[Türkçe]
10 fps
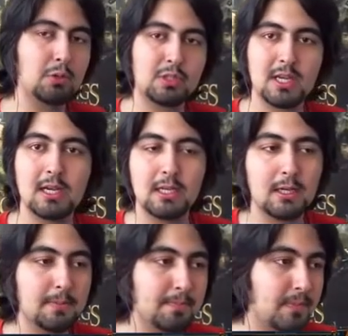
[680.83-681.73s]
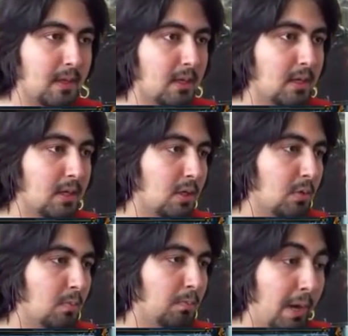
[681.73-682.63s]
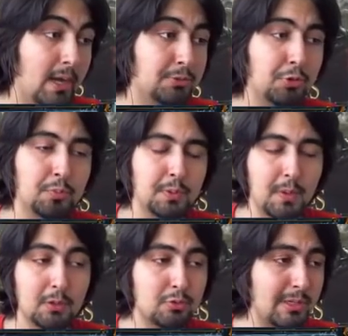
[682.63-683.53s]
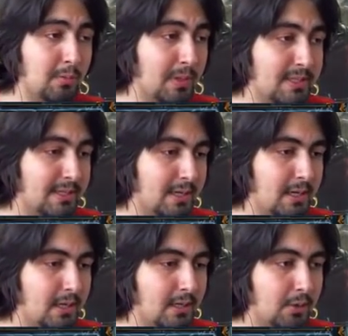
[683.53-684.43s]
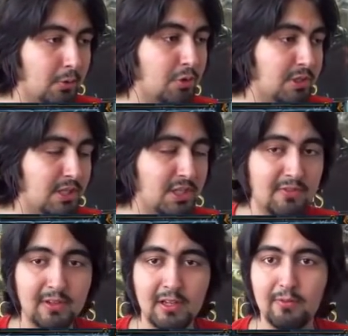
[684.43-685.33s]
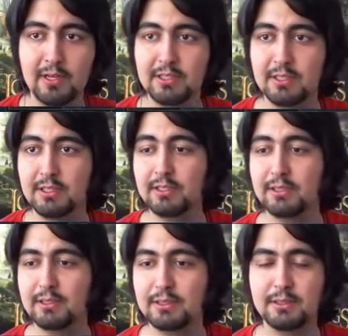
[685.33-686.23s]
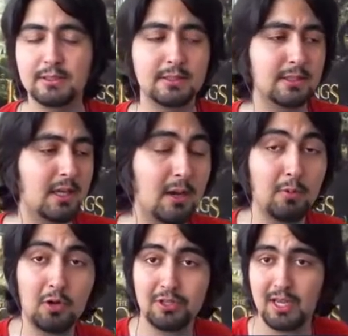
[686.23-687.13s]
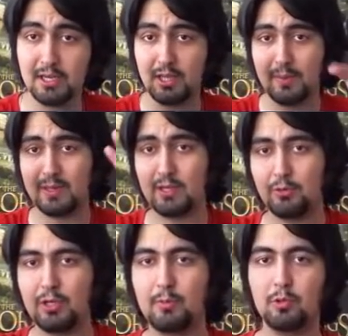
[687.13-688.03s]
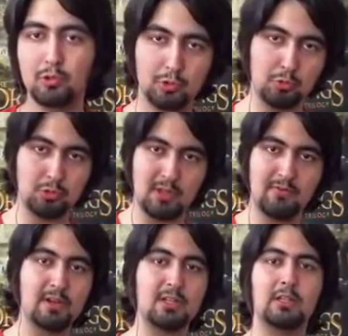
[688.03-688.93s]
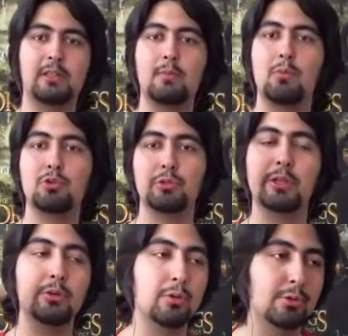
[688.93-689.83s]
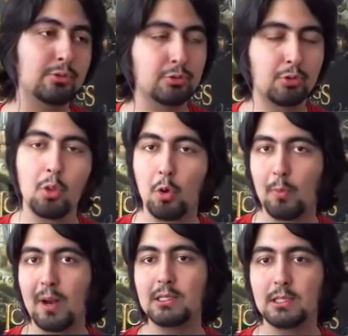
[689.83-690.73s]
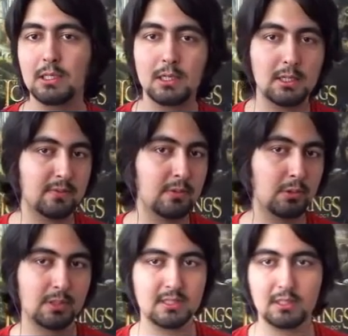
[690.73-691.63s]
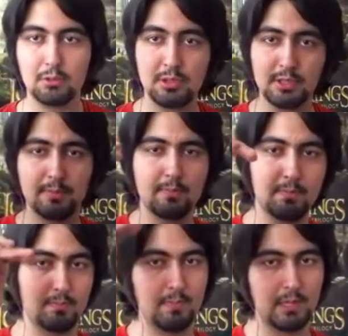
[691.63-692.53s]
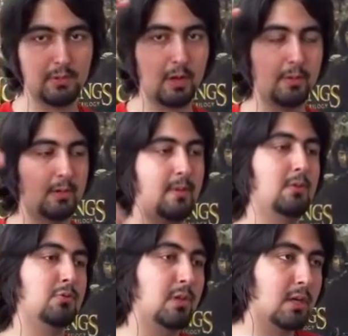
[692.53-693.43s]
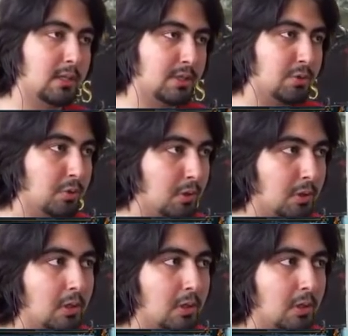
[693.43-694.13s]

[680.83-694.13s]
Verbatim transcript: 3 saniye. Bayağı soğuk bir. Bak güzel bir manzara ha. Köşede şey falan var. Ee, ha bu arada tam ekran göremiyorsunuz. Üstten baş, alttan boşluklar görüyorsunuz. O normal. Videoda sıkıntı yok. Zaten benim kameram en üste kadar çıkıyor.